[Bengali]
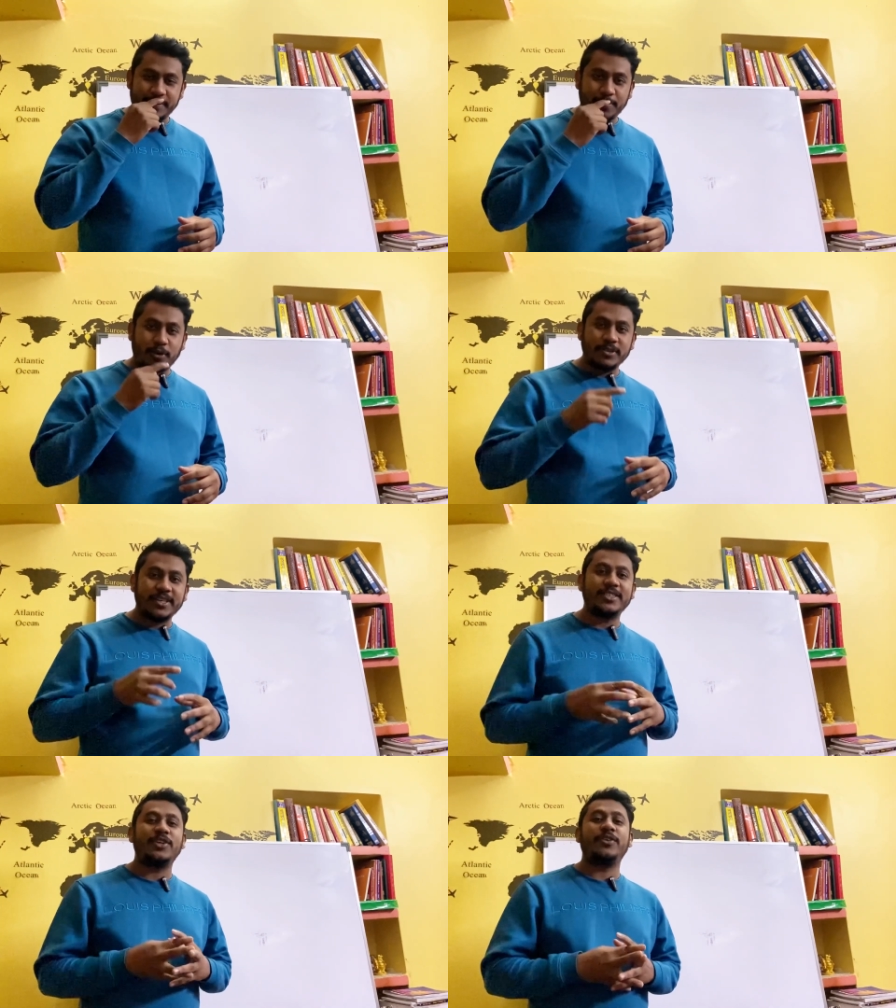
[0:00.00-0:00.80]

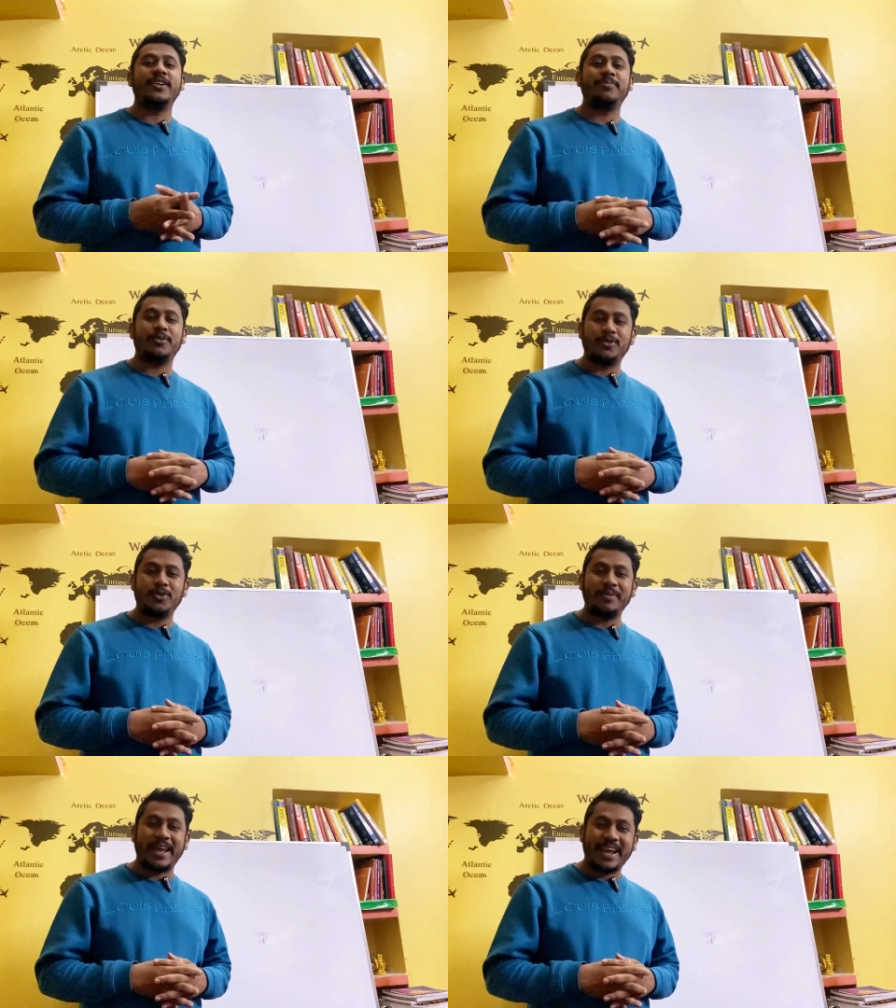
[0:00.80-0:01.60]
পর্যায় সরণের
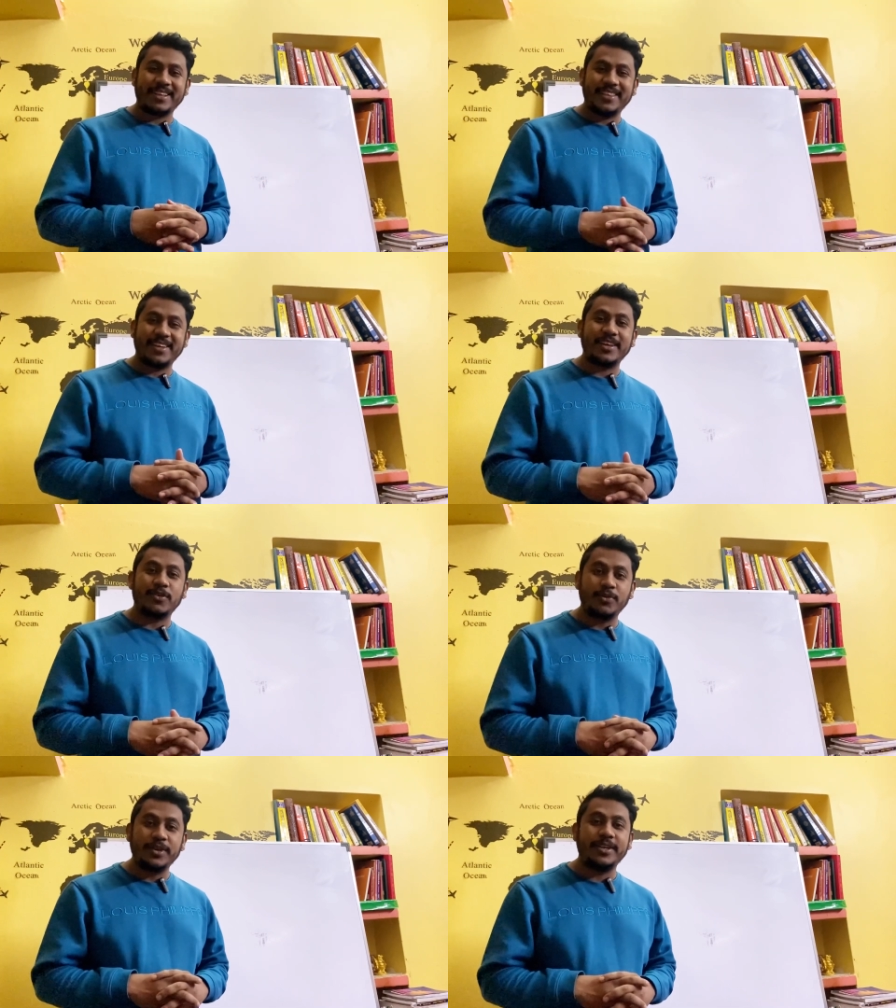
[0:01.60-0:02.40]
প্রথম এক থেকে
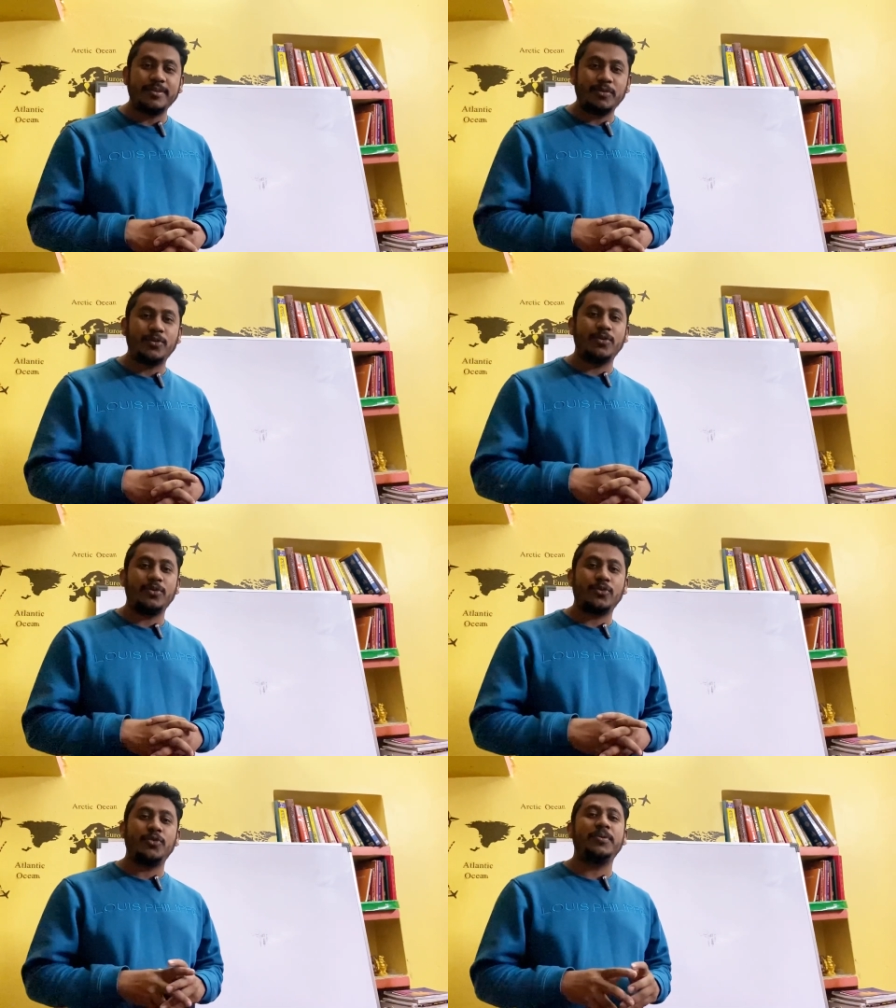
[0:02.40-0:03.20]
কুড়িটি মৌল
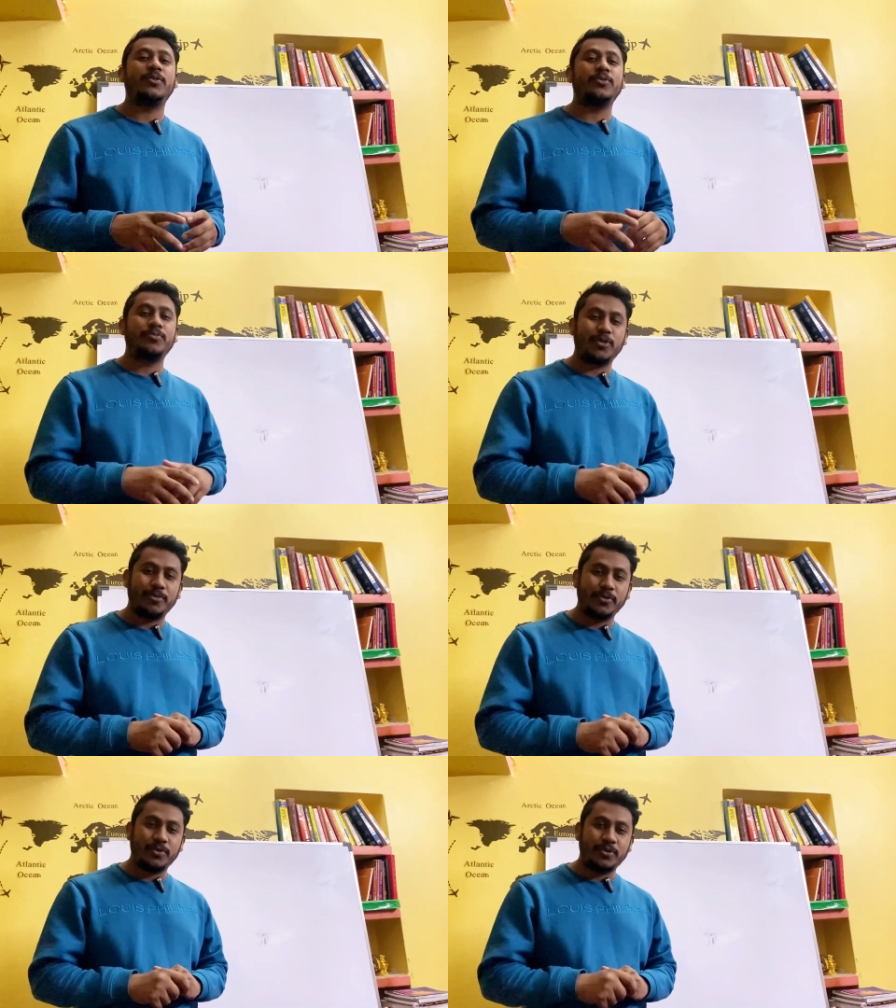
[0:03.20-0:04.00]
খুবই
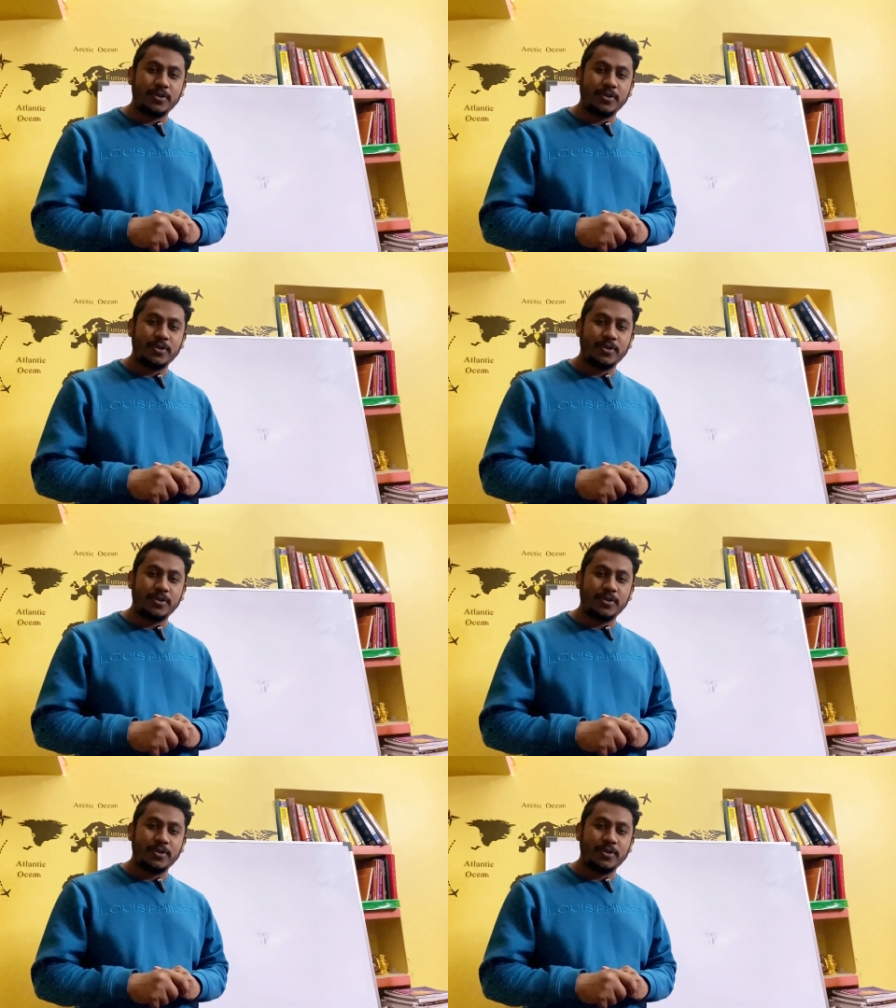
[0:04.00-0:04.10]
গুরুত্বপূর্ণ